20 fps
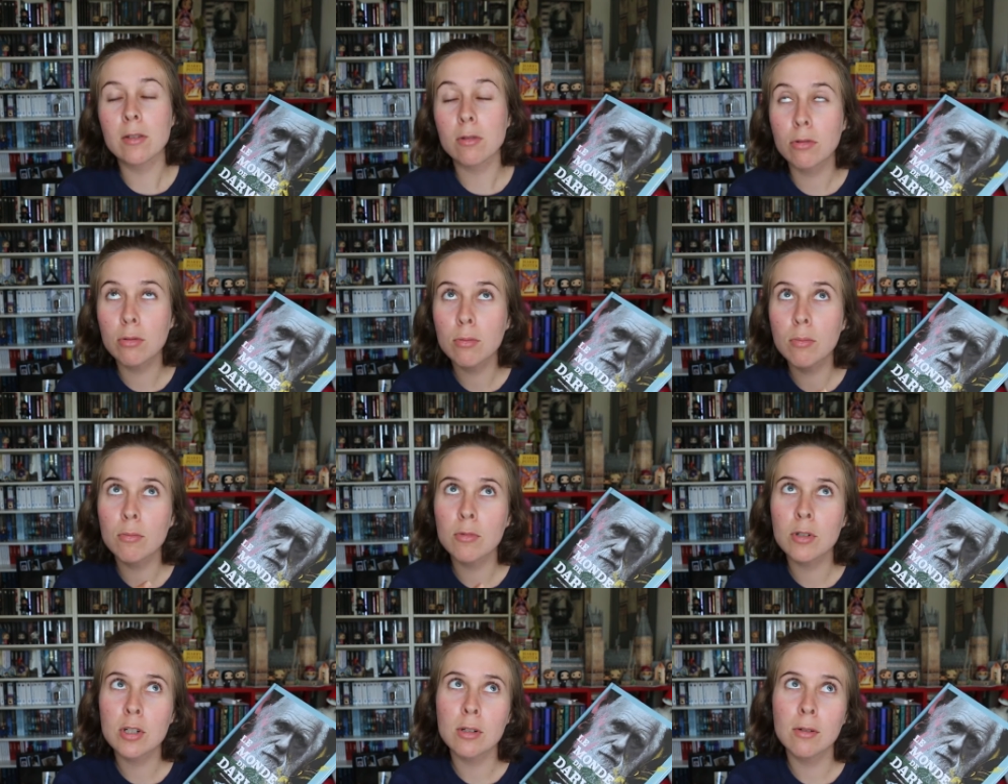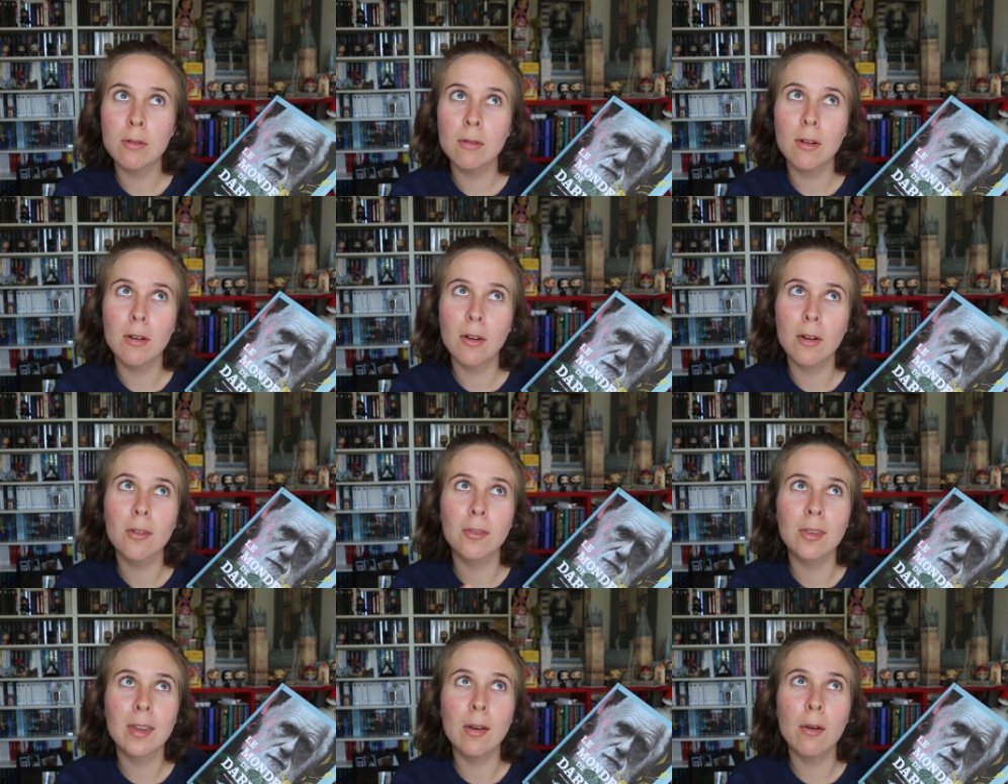Surtout,
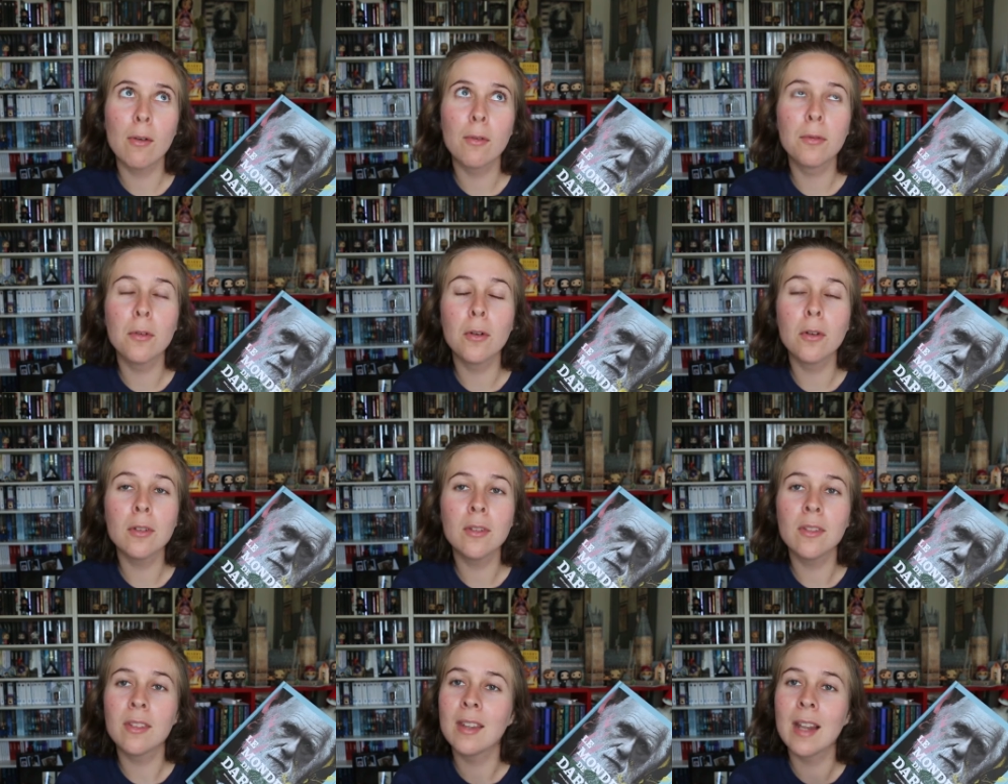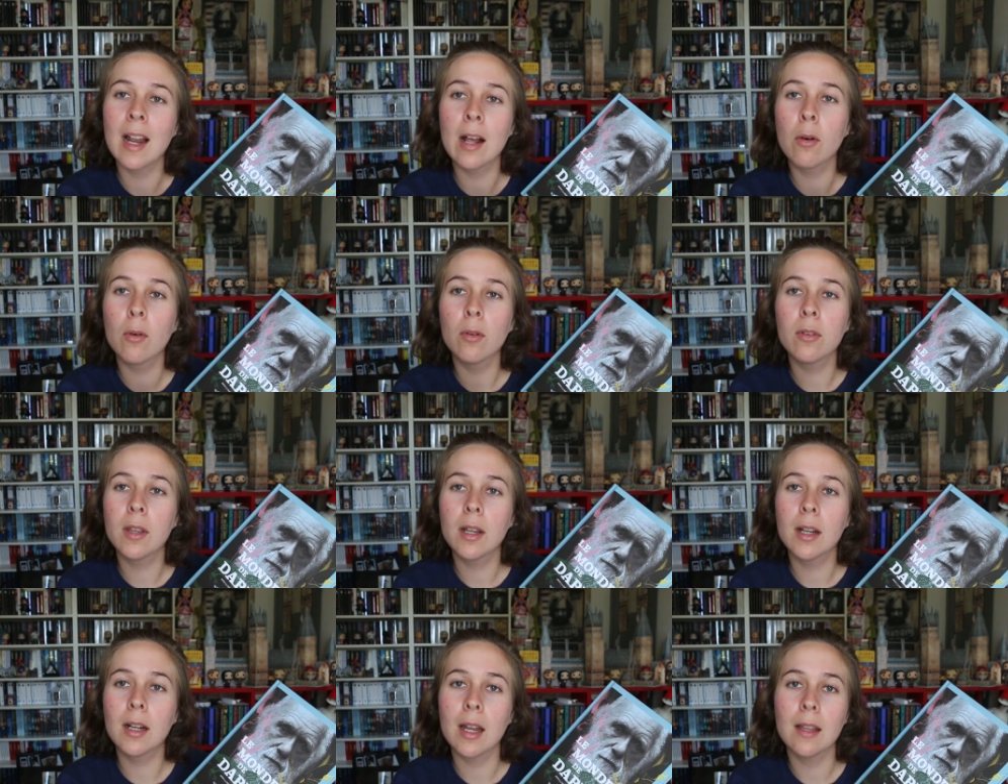quand t'es enfant, c'est la
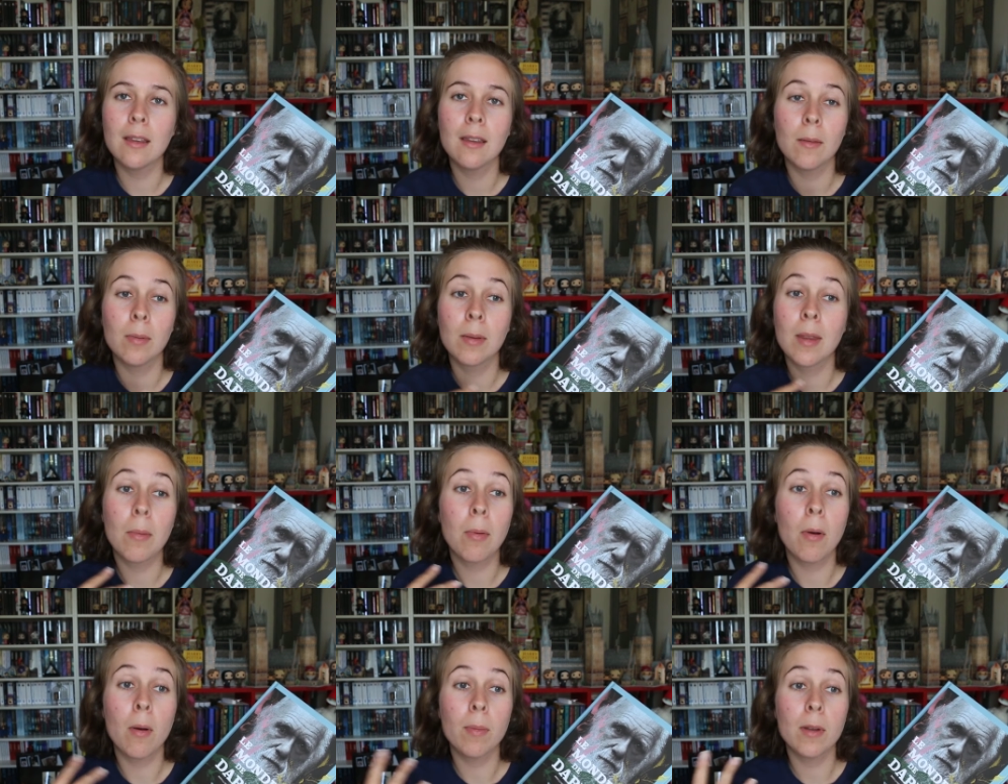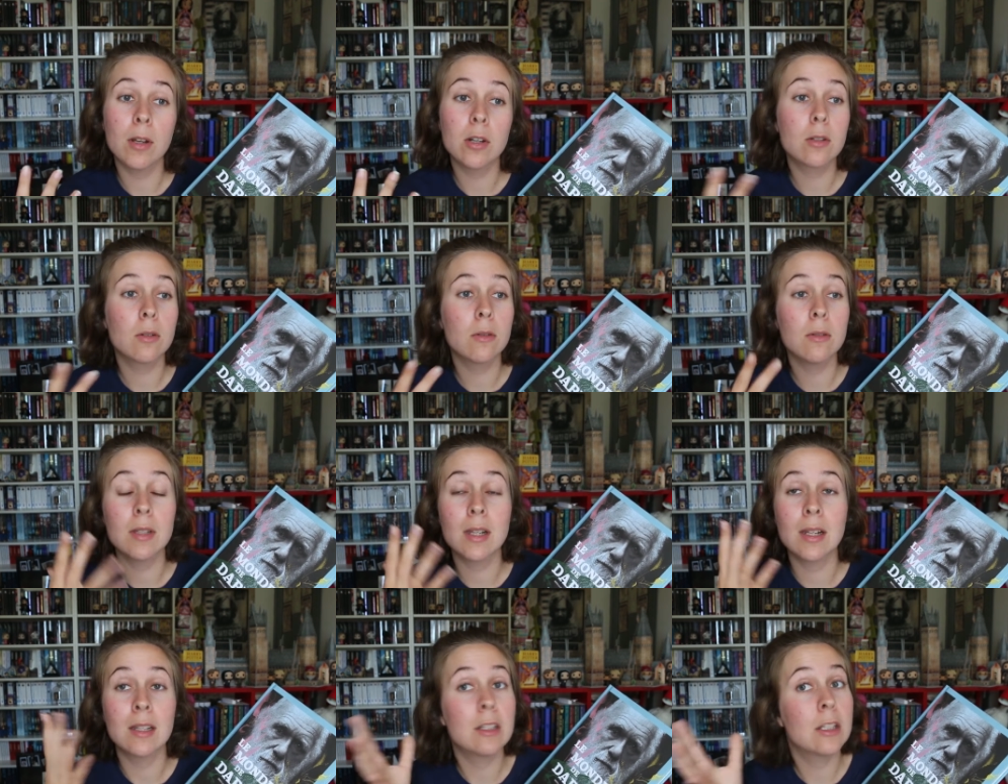grosse éclate, Ça prend plein de
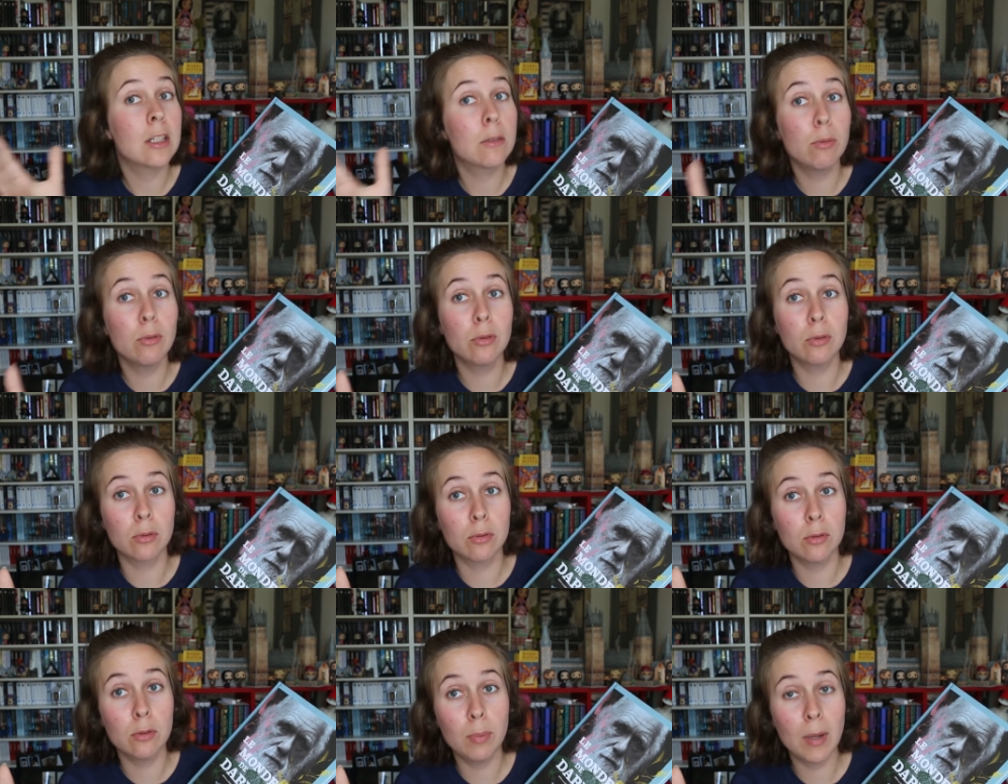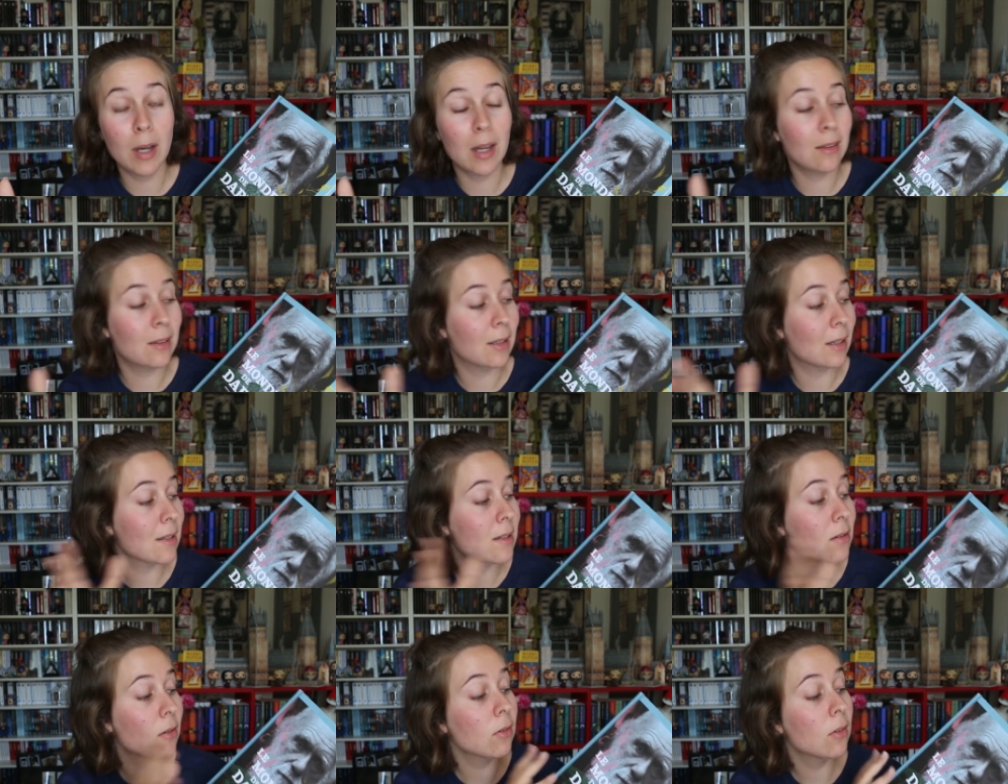choses, les expos sont super
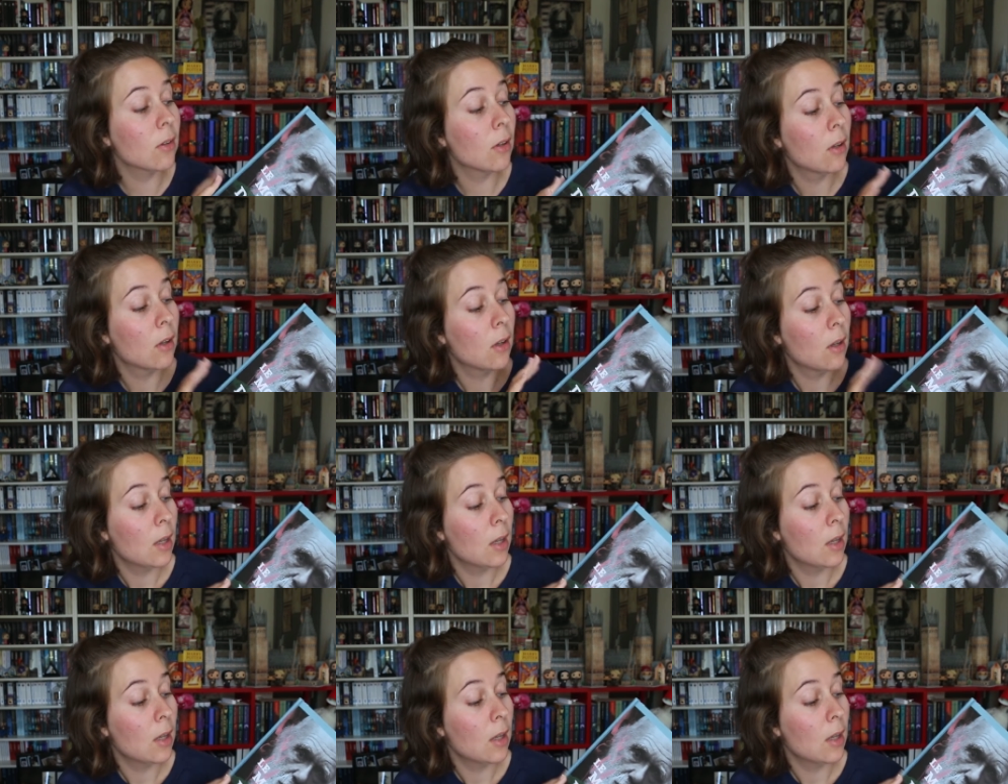intéressantes.